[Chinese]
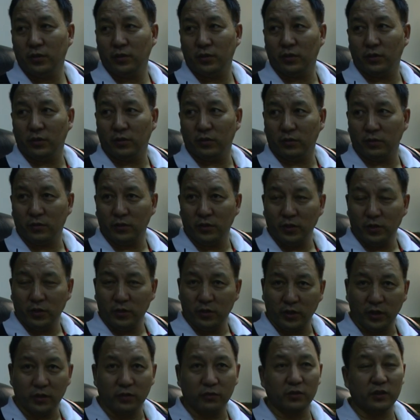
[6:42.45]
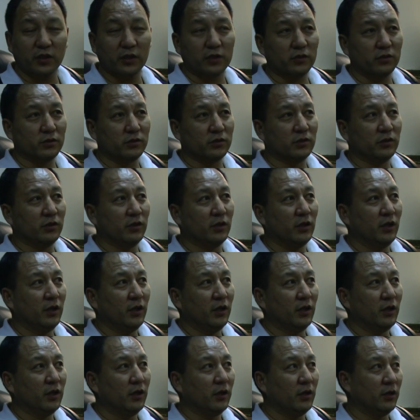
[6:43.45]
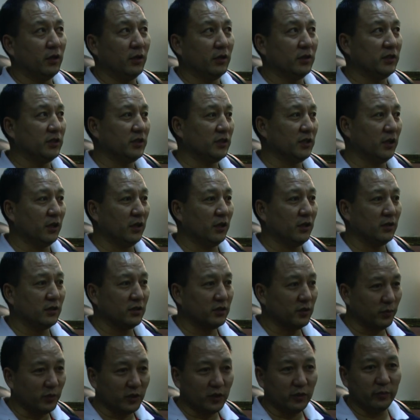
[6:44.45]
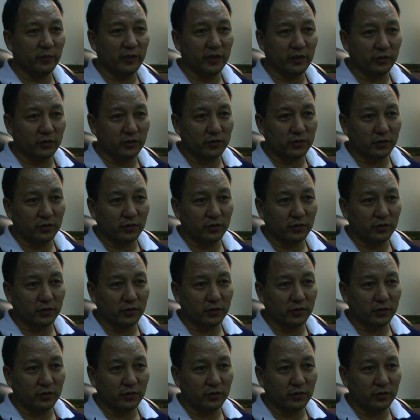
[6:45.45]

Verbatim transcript: 嗯，很多人都说，呃，西藏人什么都没有。